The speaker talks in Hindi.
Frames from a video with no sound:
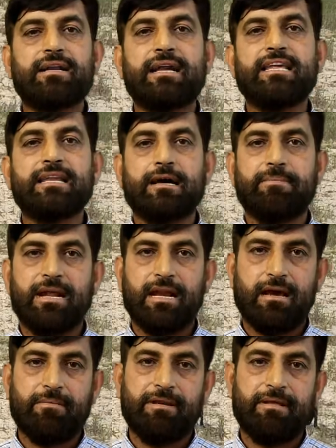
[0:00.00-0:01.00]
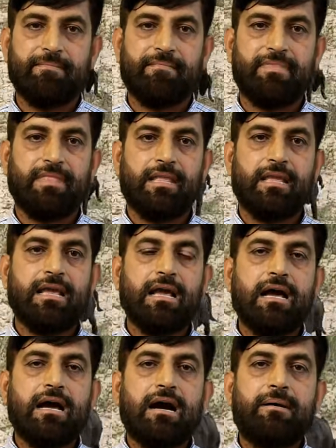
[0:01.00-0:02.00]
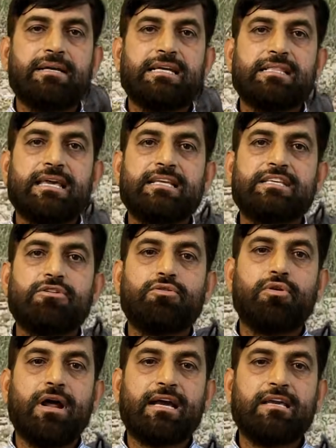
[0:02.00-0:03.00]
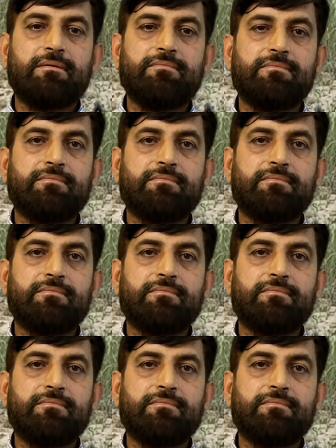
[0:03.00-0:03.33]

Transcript: आटा नहीं इनका बनाना आपने अब आ जाते हैं इसकी खुराक के